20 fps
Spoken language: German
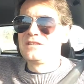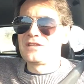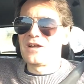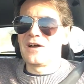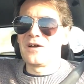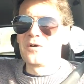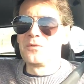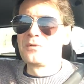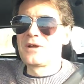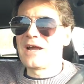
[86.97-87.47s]

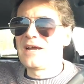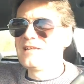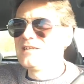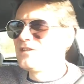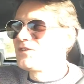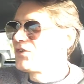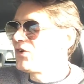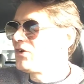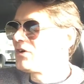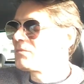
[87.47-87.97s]
darum
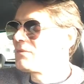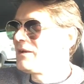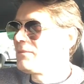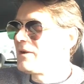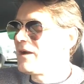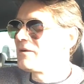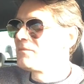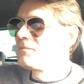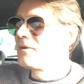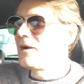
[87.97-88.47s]
keine Sorgen
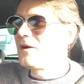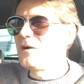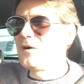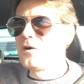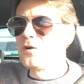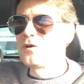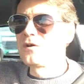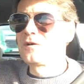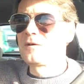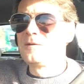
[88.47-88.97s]
mehr machen
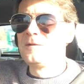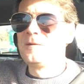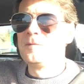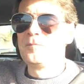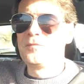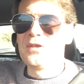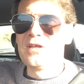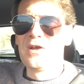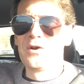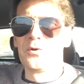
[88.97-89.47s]
brauche,
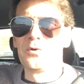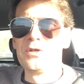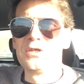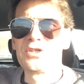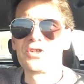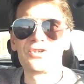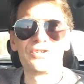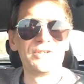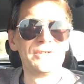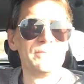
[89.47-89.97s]
die
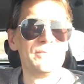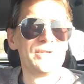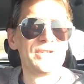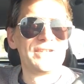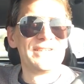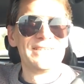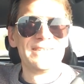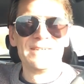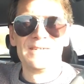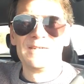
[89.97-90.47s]
Kohle stimmt